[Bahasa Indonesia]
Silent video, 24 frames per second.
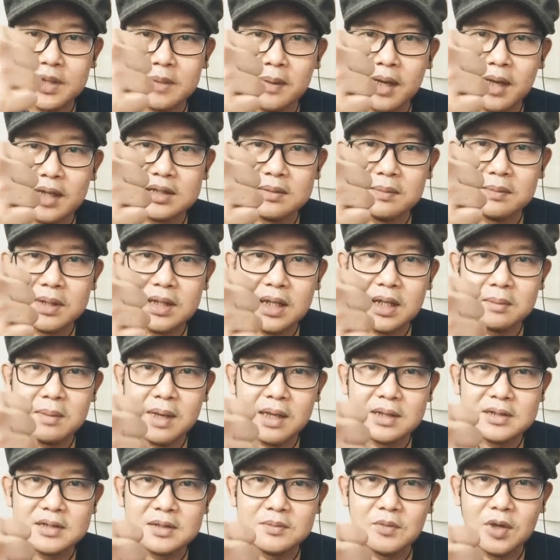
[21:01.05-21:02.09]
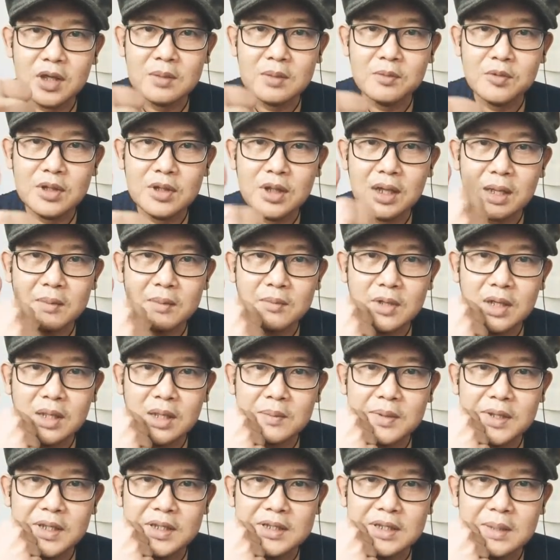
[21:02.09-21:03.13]
Terima kasih banyak bang, semua ilmunya alhamdulillah
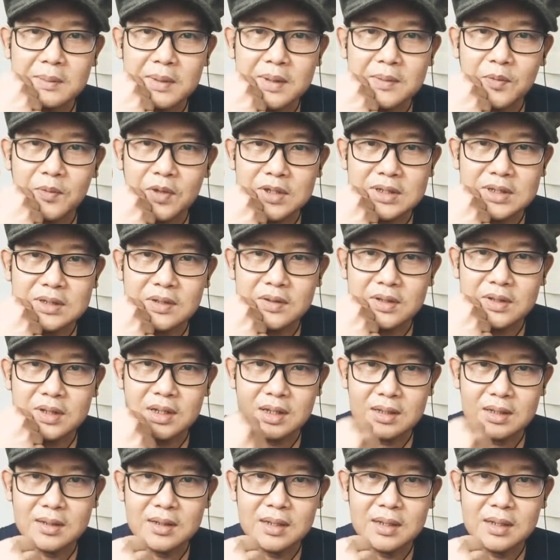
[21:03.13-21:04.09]
bikin nyaman puasa tahun ini